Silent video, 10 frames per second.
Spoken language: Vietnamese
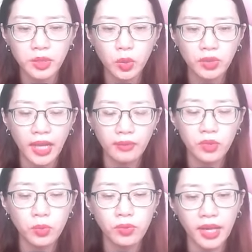xúc càng
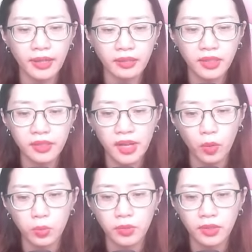lúc càng kích
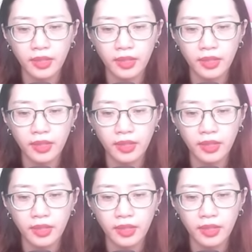động,